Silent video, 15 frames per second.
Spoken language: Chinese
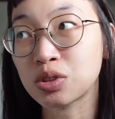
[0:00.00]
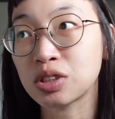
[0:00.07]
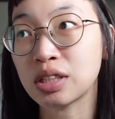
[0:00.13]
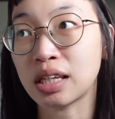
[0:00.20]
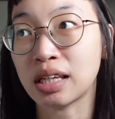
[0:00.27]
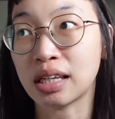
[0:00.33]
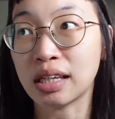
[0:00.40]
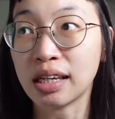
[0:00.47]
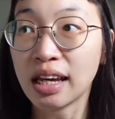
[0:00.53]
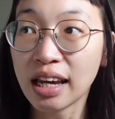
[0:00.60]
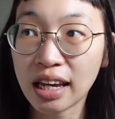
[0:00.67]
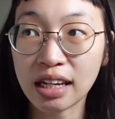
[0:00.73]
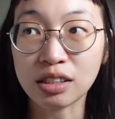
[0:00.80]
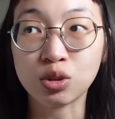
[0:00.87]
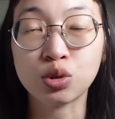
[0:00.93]
事以
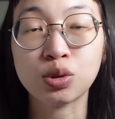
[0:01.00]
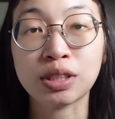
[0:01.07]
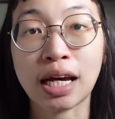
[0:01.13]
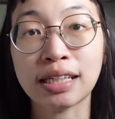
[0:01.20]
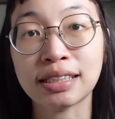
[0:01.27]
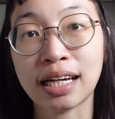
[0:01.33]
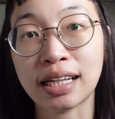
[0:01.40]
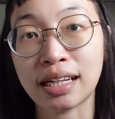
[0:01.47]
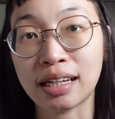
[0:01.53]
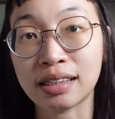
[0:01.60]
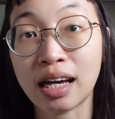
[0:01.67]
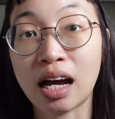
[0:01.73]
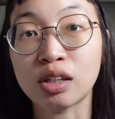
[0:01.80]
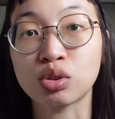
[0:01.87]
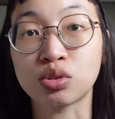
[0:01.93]
In 去参加他
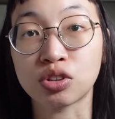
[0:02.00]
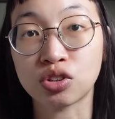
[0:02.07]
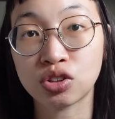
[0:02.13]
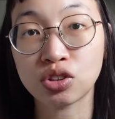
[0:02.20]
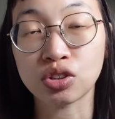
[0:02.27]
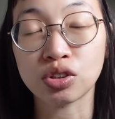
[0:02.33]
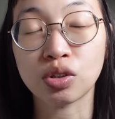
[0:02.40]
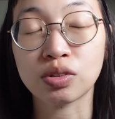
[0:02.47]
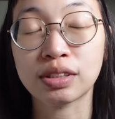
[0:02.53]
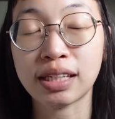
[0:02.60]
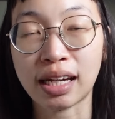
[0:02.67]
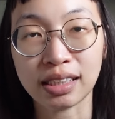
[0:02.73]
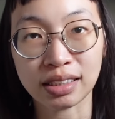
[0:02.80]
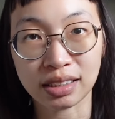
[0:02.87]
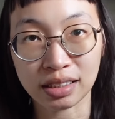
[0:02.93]
大学挚友
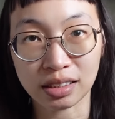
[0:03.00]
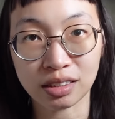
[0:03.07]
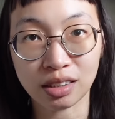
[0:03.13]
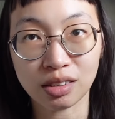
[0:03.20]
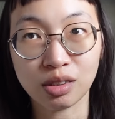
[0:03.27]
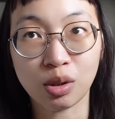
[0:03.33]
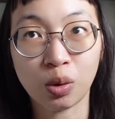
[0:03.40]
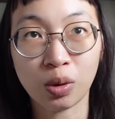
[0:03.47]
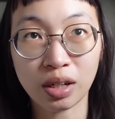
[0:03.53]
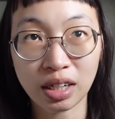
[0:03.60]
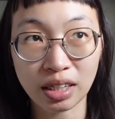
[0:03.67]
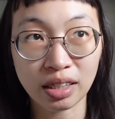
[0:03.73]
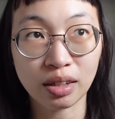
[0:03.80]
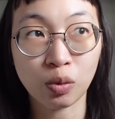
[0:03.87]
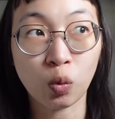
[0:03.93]
在西的婚
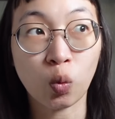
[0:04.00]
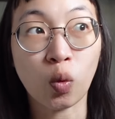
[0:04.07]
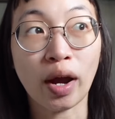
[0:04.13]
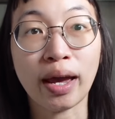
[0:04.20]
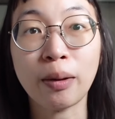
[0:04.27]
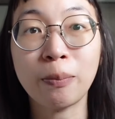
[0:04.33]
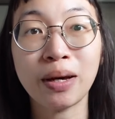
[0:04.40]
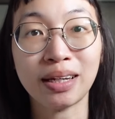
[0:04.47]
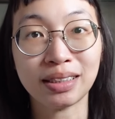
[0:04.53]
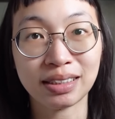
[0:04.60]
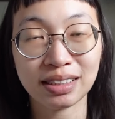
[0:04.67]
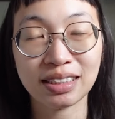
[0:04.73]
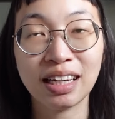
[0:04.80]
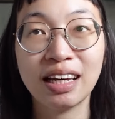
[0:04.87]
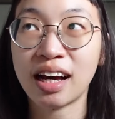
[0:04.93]
礼为背
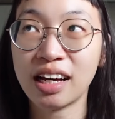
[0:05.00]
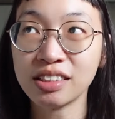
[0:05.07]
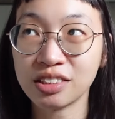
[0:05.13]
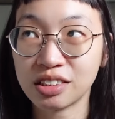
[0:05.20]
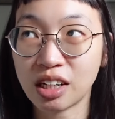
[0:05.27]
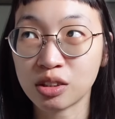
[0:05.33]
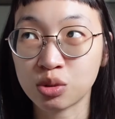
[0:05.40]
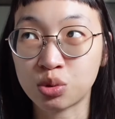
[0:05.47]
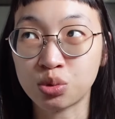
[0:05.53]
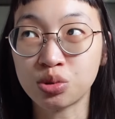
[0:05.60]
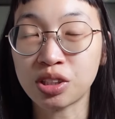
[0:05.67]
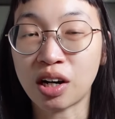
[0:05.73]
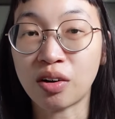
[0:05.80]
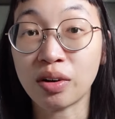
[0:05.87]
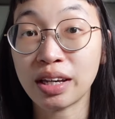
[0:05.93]
景，开始让主
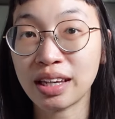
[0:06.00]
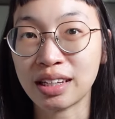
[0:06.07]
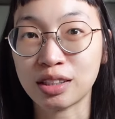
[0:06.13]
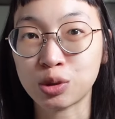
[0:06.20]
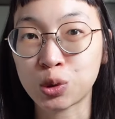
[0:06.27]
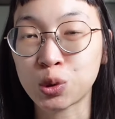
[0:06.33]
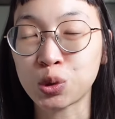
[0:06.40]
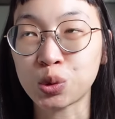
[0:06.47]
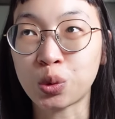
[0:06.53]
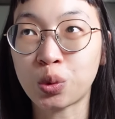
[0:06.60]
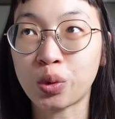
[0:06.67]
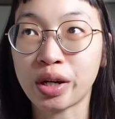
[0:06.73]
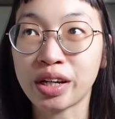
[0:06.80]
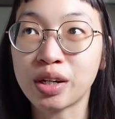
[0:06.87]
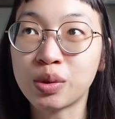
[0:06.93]
角 In 去
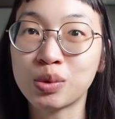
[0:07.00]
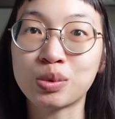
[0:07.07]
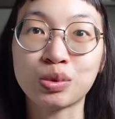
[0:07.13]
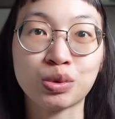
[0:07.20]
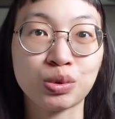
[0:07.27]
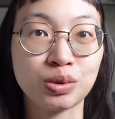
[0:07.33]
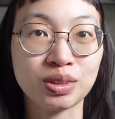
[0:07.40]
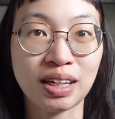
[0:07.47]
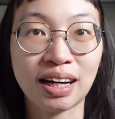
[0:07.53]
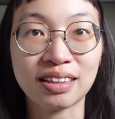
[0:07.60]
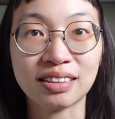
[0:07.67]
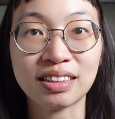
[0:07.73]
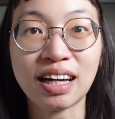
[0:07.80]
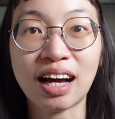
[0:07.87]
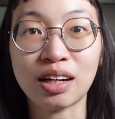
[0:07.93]
回顾说他
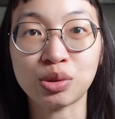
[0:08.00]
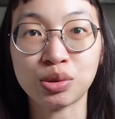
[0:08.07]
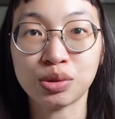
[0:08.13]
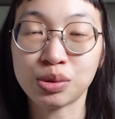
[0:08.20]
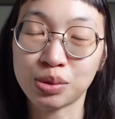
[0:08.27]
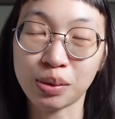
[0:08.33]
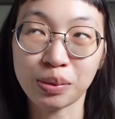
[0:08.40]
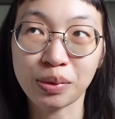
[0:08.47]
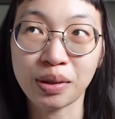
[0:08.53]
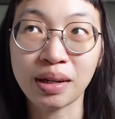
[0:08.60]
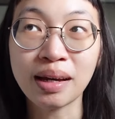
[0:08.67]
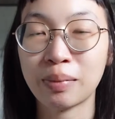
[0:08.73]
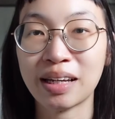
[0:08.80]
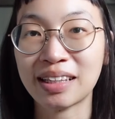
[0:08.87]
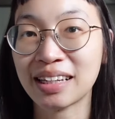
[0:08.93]
的大学岁月，
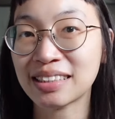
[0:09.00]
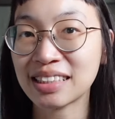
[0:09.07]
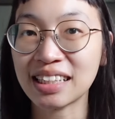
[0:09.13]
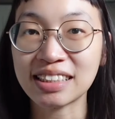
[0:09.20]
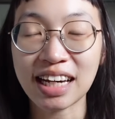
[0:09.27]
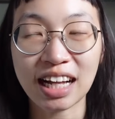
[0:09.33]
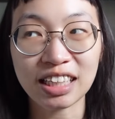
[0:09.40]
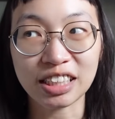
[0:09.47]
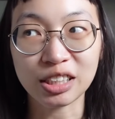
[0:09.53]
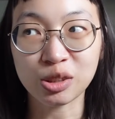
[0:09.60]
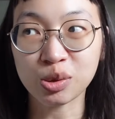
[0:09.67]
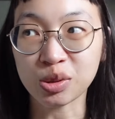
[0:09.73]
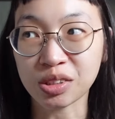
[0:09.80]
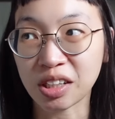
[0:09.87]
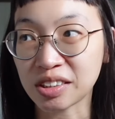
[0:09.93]
每天在家里跟
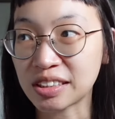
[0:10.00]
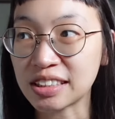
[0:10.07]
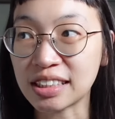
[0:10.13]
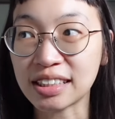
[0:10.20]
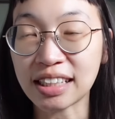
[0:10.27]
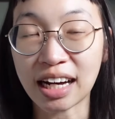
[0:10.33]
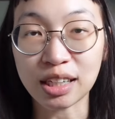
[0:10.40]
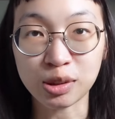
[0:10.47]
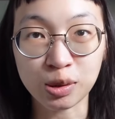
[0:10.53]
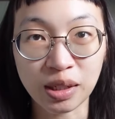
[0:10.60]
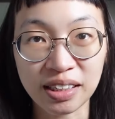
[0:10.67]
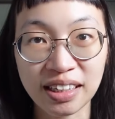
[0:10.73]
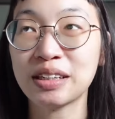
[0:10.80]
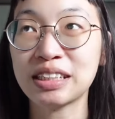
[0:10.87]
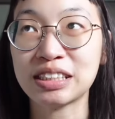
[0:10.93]
学校之间打
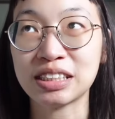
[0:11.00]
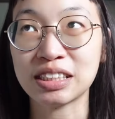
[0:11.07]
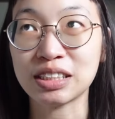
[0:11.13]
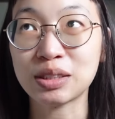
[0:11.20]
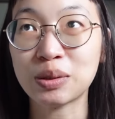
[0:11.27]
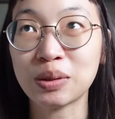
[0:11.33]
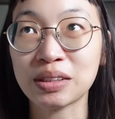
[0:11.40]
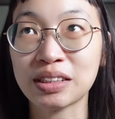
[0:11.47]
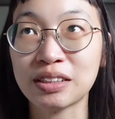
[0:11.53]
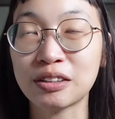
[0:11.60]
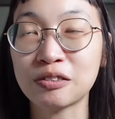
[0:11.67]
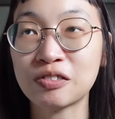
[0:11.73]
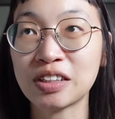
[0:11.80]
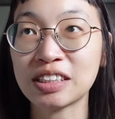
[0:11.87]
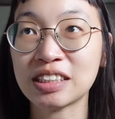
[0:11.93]
转，以及过
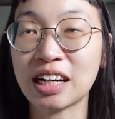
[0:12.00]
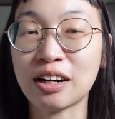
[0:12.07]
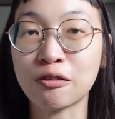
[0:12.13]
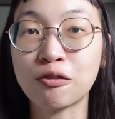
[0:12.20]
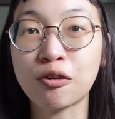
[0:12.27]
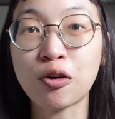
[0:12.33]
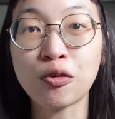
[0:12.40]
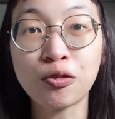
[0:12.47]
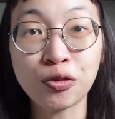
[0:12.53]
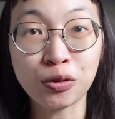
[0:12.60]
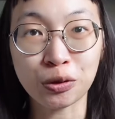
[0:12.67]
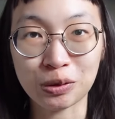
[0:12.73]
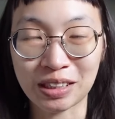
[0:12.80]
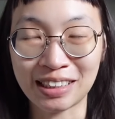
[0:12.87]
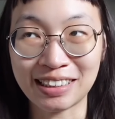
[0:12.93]
得非常丰
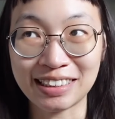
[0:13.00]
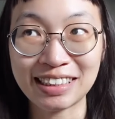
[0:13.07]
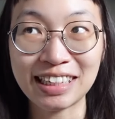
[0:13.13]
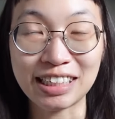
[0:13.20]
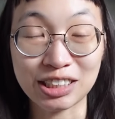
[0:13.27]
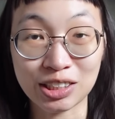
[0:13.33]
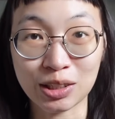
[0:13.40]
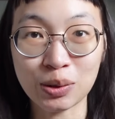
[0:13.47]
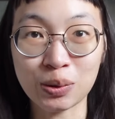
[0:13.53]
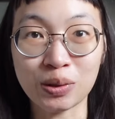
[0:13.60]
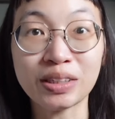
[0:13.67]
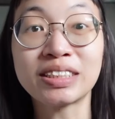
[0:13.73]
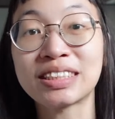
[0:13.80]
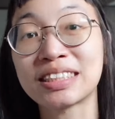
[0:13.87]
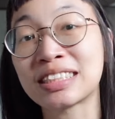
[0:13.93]
富的夜生
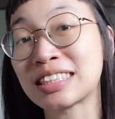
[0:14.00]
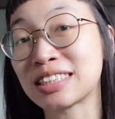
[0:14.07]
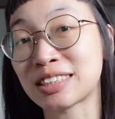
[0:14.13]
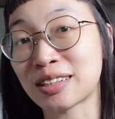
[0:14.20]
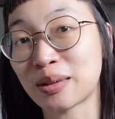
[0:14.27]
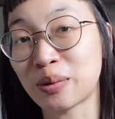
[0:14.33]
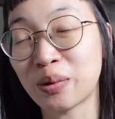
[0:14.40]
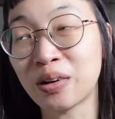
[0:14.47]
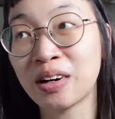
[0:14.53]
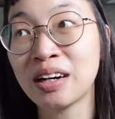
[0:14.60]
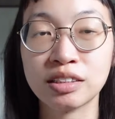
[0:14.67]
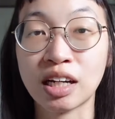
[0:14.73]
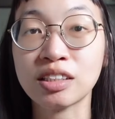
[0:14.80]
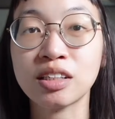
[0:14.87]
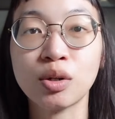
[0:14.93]
活以及性生活，
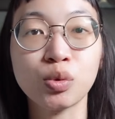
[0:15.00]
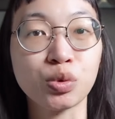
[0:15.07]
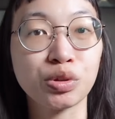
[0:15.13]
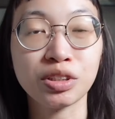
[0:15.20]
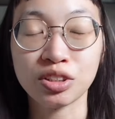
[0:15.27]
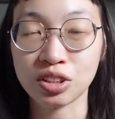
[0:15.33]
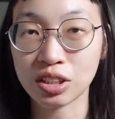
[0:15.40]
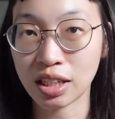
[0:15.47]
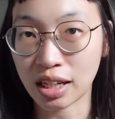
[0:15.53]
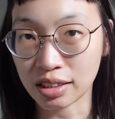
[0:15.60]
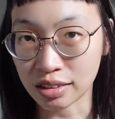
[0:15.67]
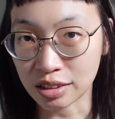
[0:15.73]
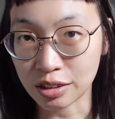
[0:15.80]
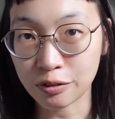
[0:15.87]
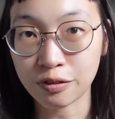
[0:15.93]
常常与各式各
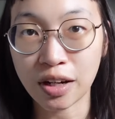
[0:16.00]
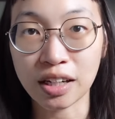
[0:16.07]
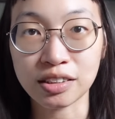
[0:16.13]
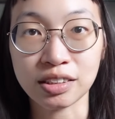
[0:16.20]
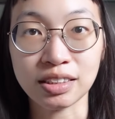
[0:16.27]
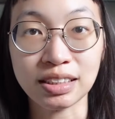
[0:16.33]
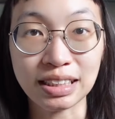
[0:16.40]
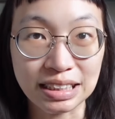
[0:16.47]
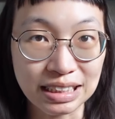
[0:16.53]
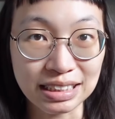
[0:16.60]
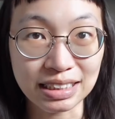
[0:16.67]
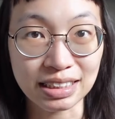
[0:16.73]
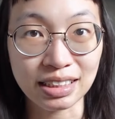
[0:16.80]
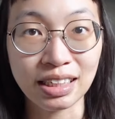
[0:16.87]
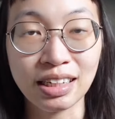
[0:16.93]
样的人发生一夜
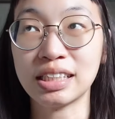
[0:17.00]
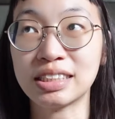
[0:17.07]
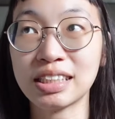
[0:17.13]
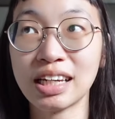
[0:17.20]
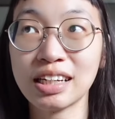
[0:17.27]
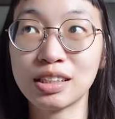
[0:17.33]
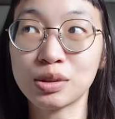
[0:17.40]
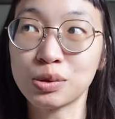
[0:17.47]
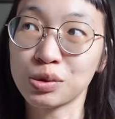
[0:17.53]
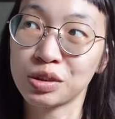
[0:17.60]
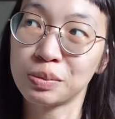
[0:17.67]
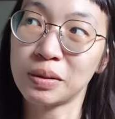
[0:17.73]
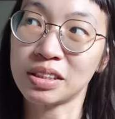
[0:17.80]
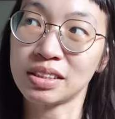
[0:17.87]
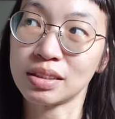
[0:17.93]
情。以这一个故事
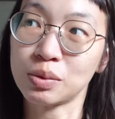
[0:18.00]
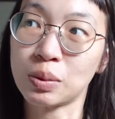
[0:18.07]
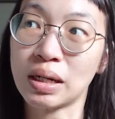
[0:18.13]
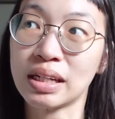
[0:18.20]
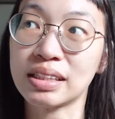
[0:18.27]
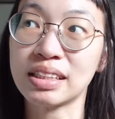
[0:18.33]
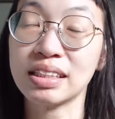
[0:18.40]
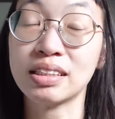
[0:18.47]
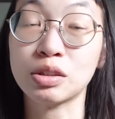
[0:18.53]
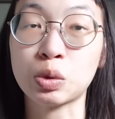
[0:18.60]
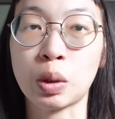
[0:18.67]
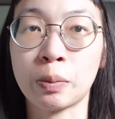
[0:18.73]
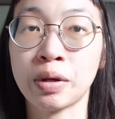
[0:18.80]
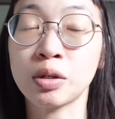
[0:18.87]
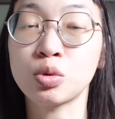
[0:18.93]
背景为第一个
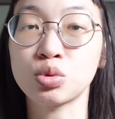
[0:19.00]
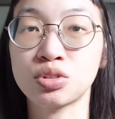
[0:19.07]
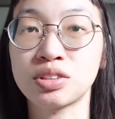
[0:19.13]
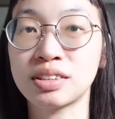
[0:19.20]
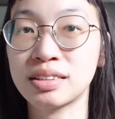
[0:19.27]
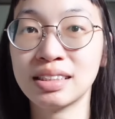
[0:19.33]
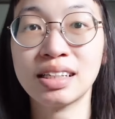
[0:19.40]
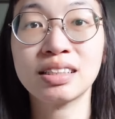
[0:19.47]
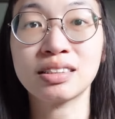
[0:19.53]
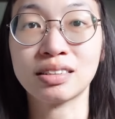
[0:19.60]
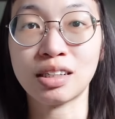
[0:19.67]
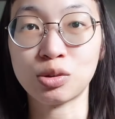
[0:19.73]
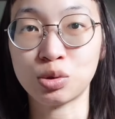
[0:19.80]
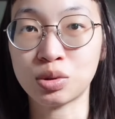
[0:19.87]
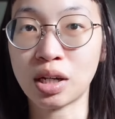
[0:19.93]
短篇故事，接着
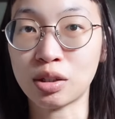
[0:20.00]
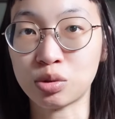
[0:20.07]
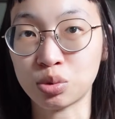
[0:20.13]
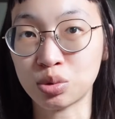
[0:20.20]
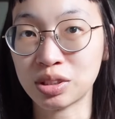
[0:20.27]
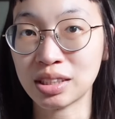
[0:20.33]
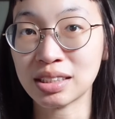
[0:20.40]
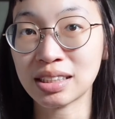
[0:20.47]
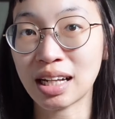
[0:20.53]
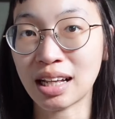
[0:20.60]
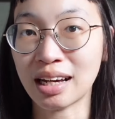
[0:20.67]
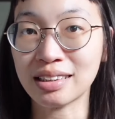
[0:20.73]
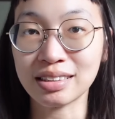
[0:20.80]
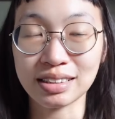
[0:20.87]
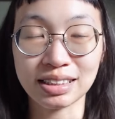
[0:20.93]
再去带出接下
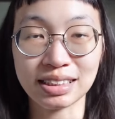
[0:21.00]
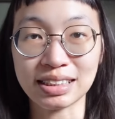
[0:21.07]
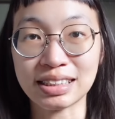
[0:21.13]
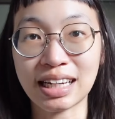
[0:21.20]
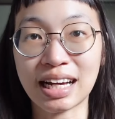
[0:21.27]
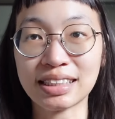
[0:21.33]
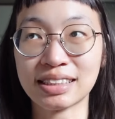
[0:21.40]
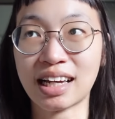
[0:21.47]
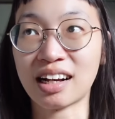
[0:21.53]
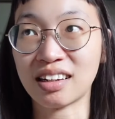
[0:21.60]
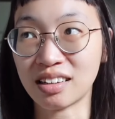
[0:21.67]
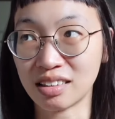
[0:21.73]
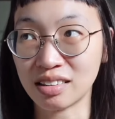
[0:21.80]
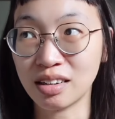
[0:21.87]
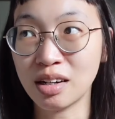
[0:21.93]
来的其他三
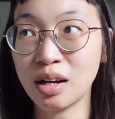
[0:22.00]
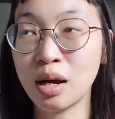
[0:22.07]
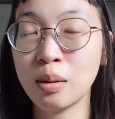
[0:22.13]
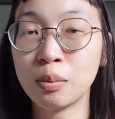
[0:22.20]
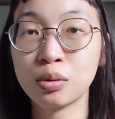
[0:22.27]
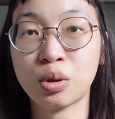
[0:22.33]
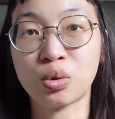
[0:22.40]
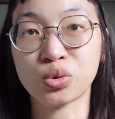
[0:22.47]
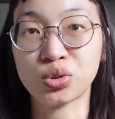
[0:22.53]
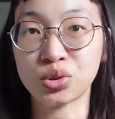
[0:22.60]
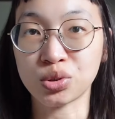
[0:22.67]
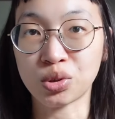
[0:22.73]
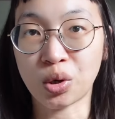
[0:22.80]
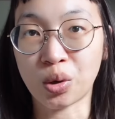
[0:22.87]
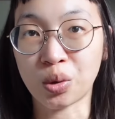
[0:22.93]
个不同
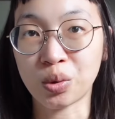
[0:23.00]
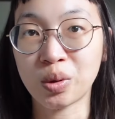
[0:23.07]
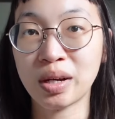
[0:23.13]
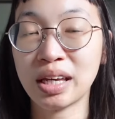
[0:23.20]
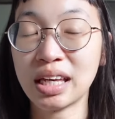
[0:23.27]
时空。